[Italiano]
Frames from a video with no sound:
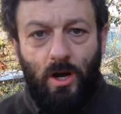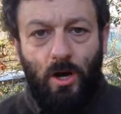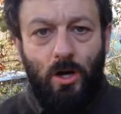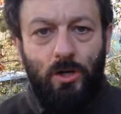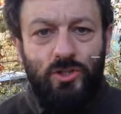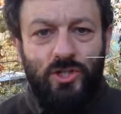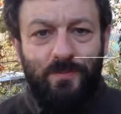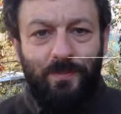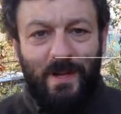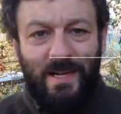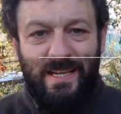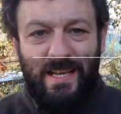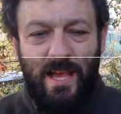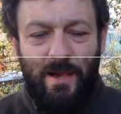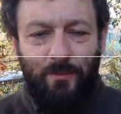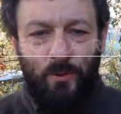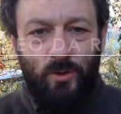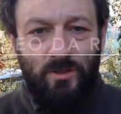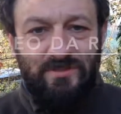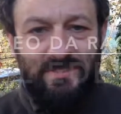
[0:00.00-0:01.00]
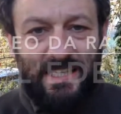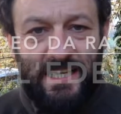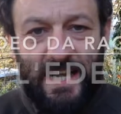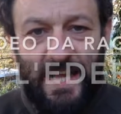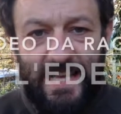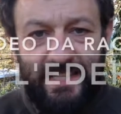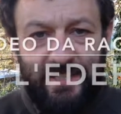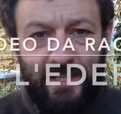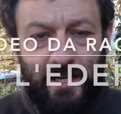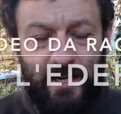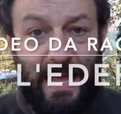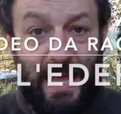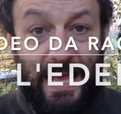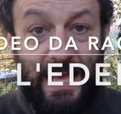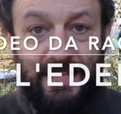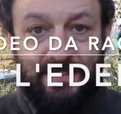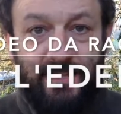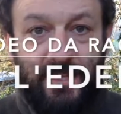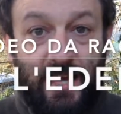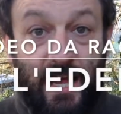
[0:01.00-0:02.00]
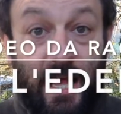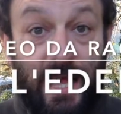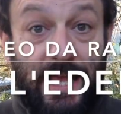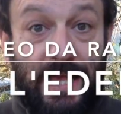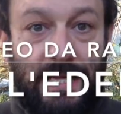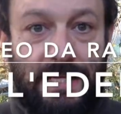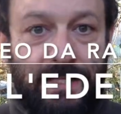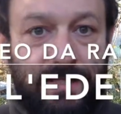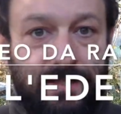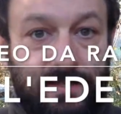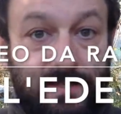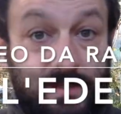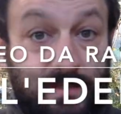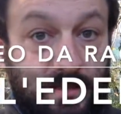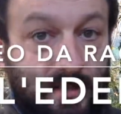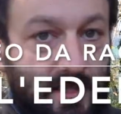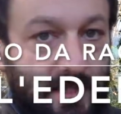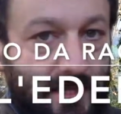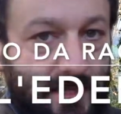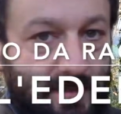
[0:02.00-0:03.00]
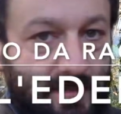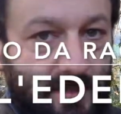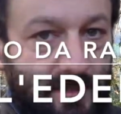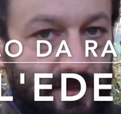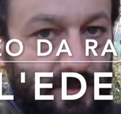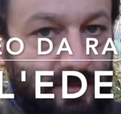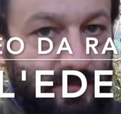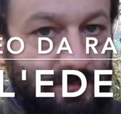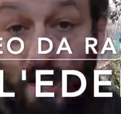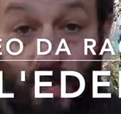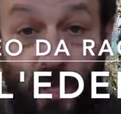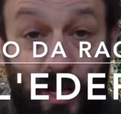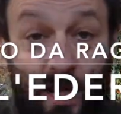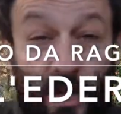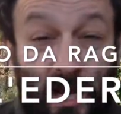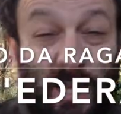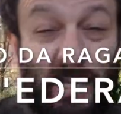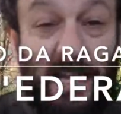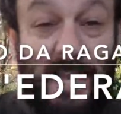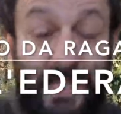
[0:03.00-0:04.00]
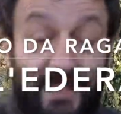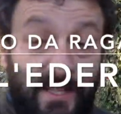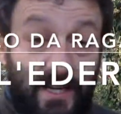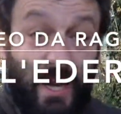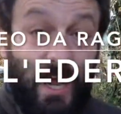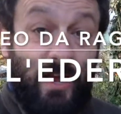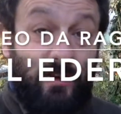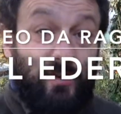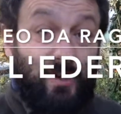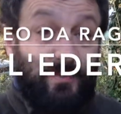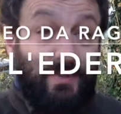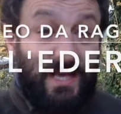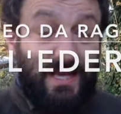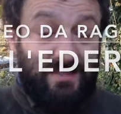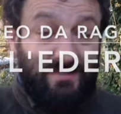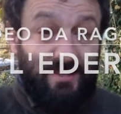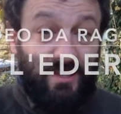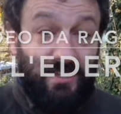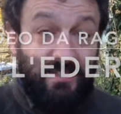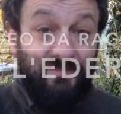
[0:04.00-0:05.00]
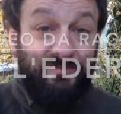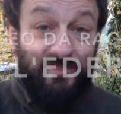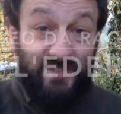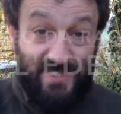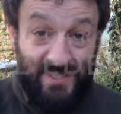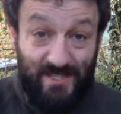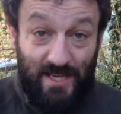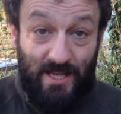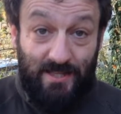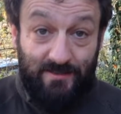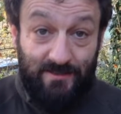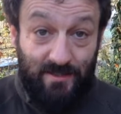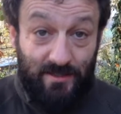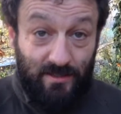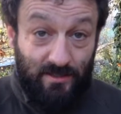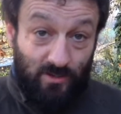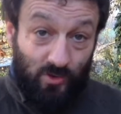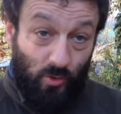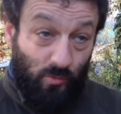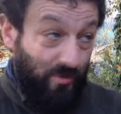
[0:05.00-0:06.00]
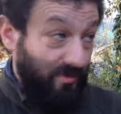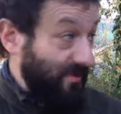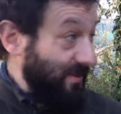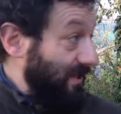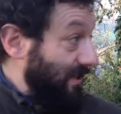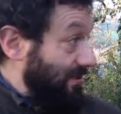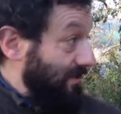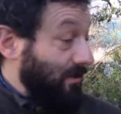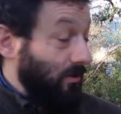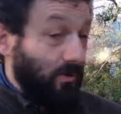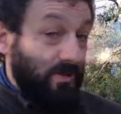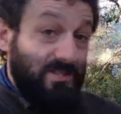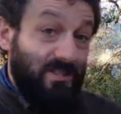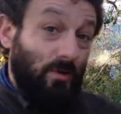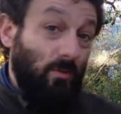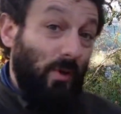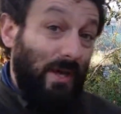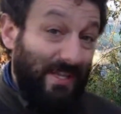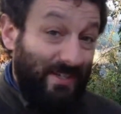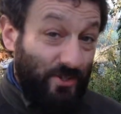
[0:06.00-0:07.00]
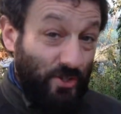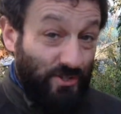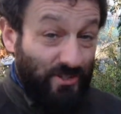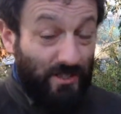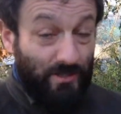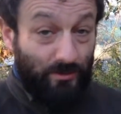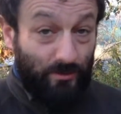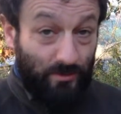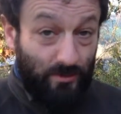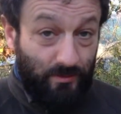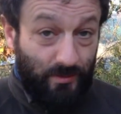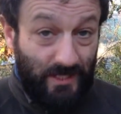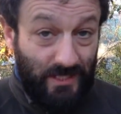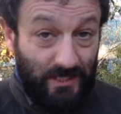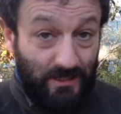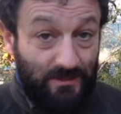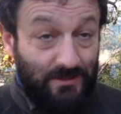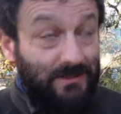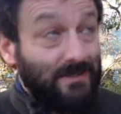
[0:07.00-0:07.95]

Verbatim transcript: Oggi parliamo dell'edera, edera helix in latino. L'edera è una pianta infestante, come vedete in questa quercia dietro di me